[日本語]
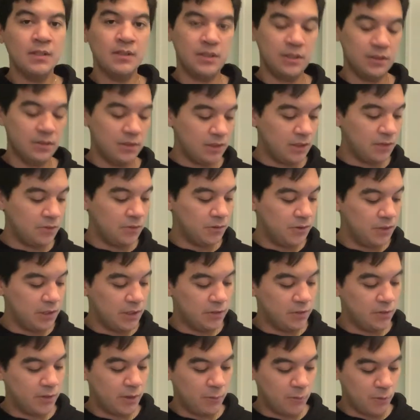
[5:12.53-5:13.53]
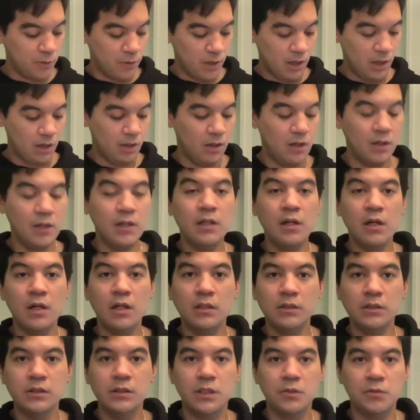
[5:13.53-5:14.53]
さすがのグラノラも、あ、あれが
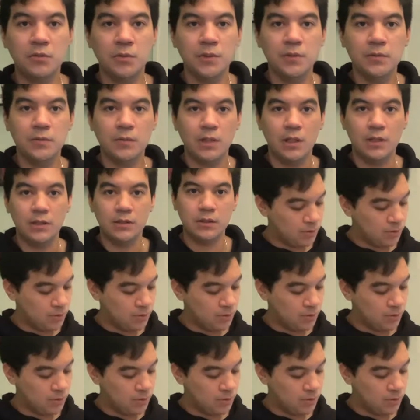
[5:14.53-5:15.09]
ガスだというのか。